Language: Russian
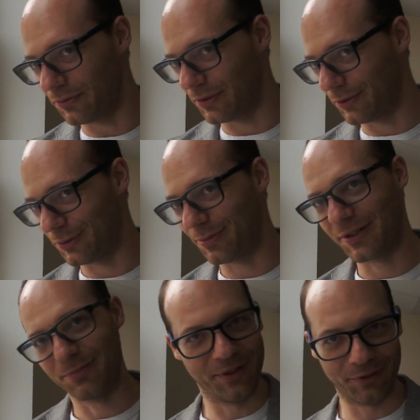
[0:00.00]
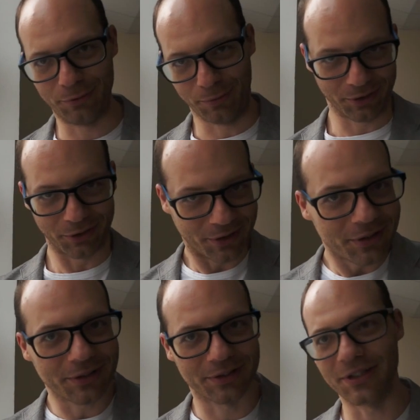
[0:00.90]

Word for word: Второй – образмериваем этот рынок.